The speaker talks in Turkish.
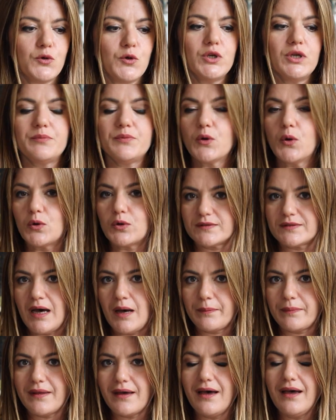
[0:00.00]
Böyle bir
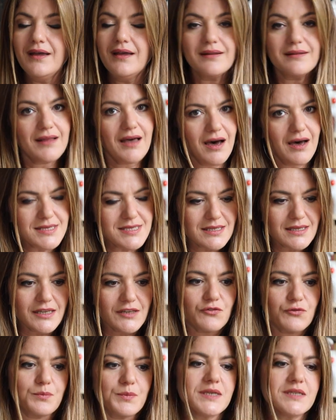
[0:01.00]
ortamda daha
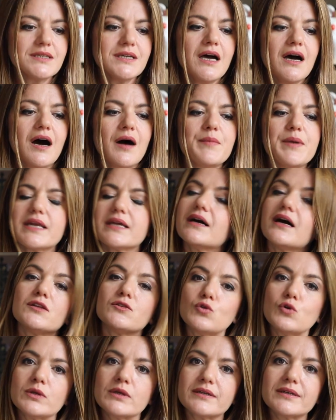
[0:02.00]
zayıf bir
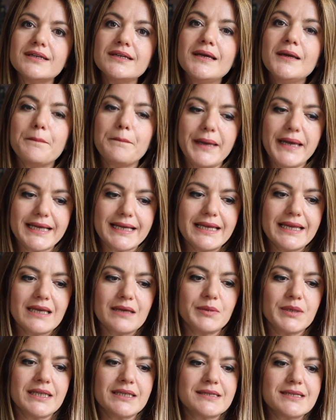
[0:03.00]
Amerikan doları
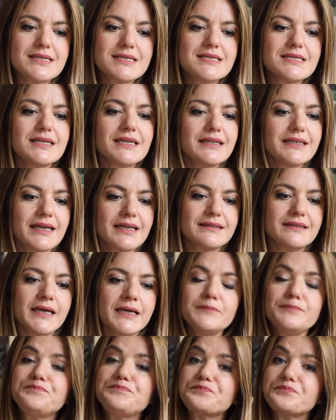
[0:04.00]
bekleyebiliriz. Yine
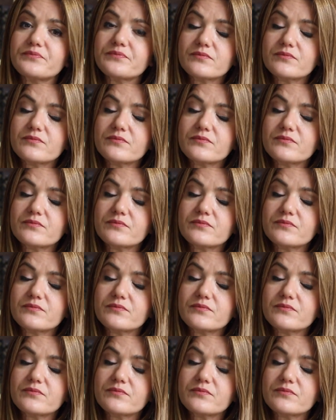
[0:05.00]
de